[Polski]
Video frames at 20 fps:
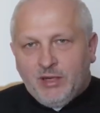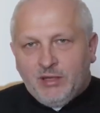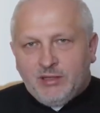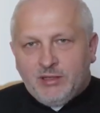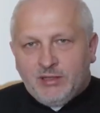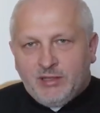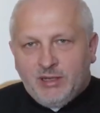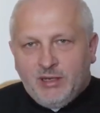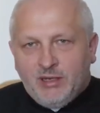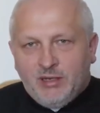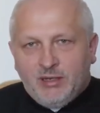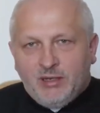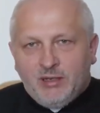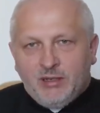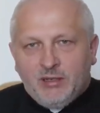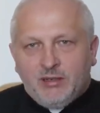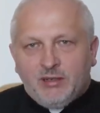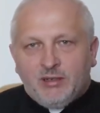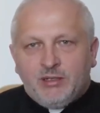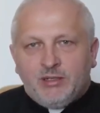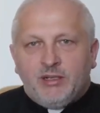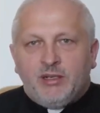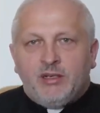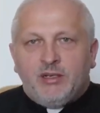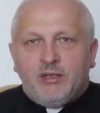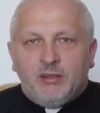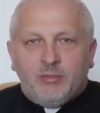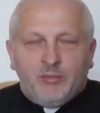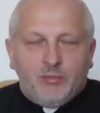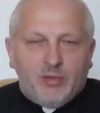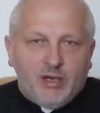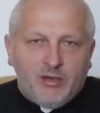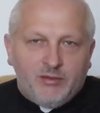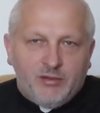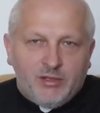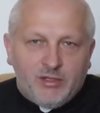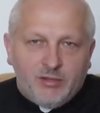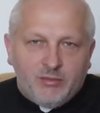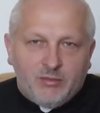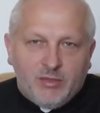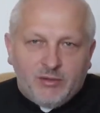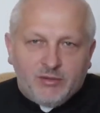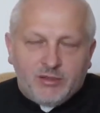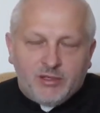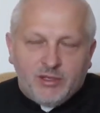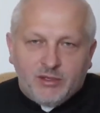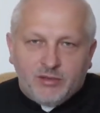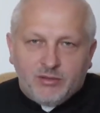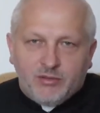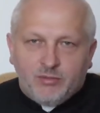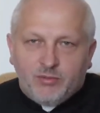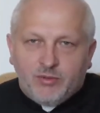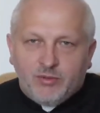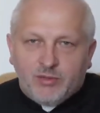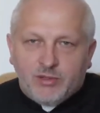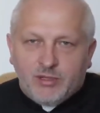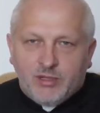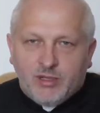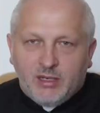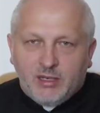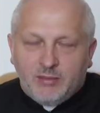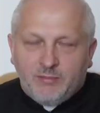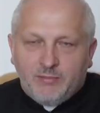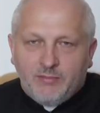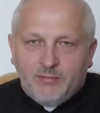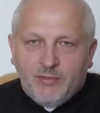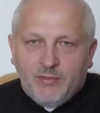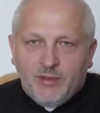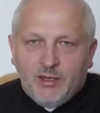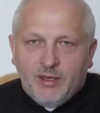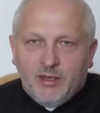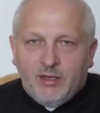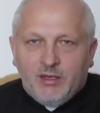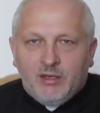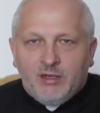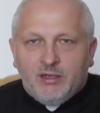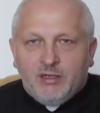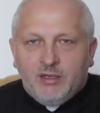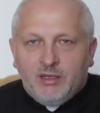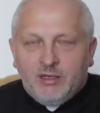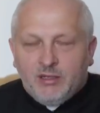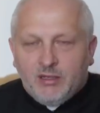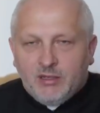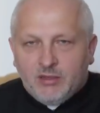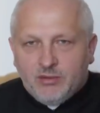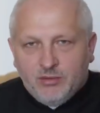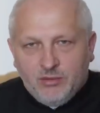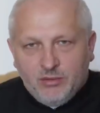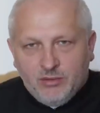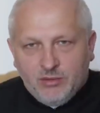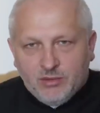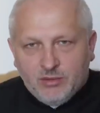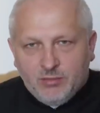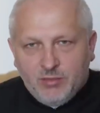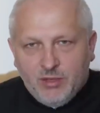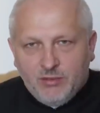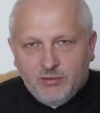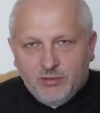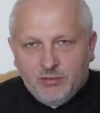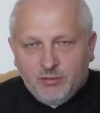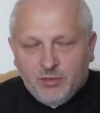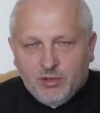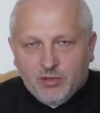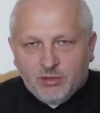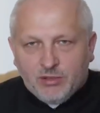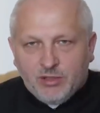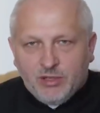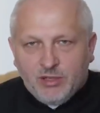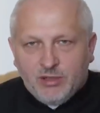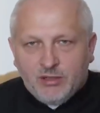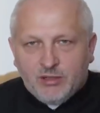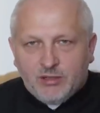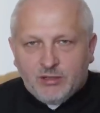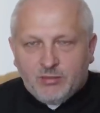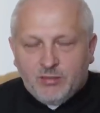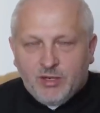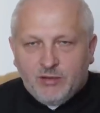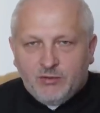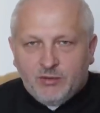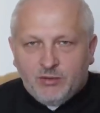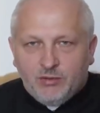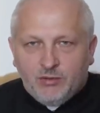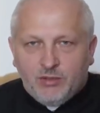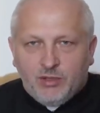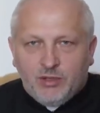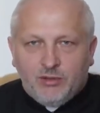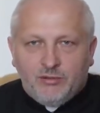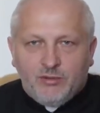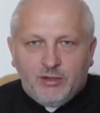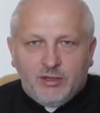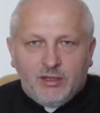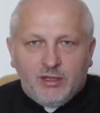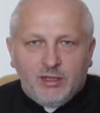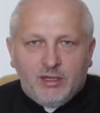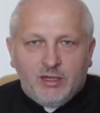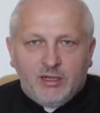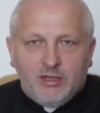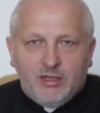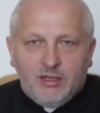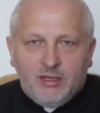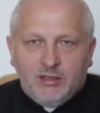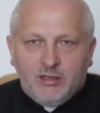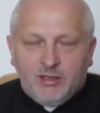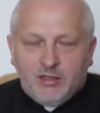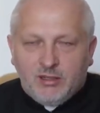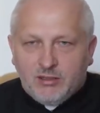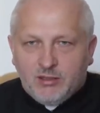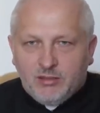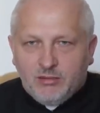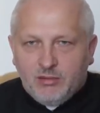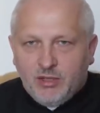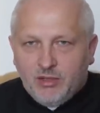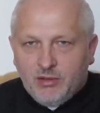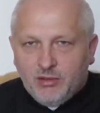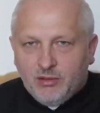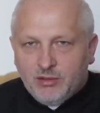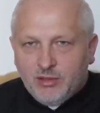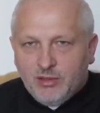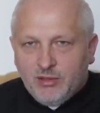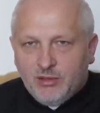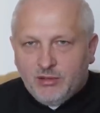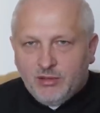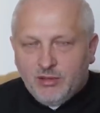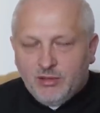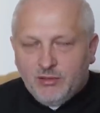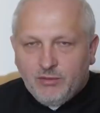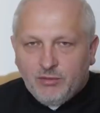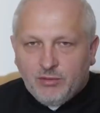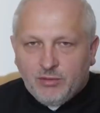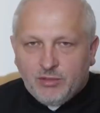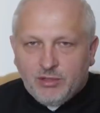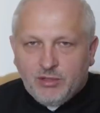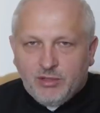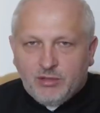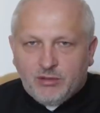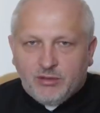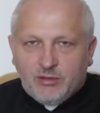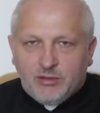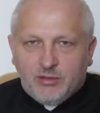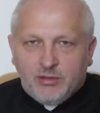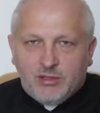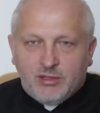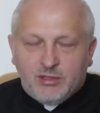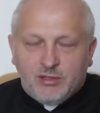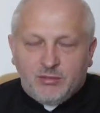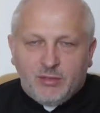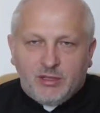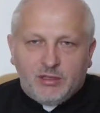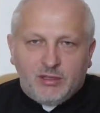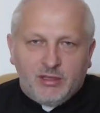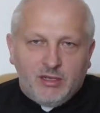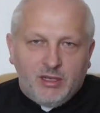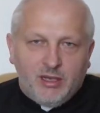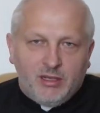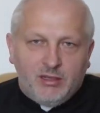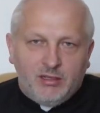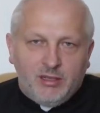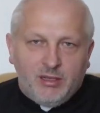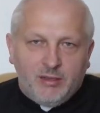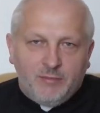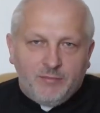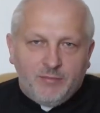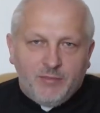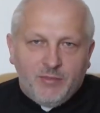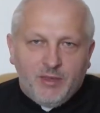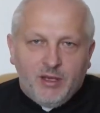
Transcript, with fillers: chce się bawić, ma w sercu pustkę. Nie interesują go sprawy Boże, sprawy duchowe, interesuje go tylko i wyłącznie to, co jest materialne,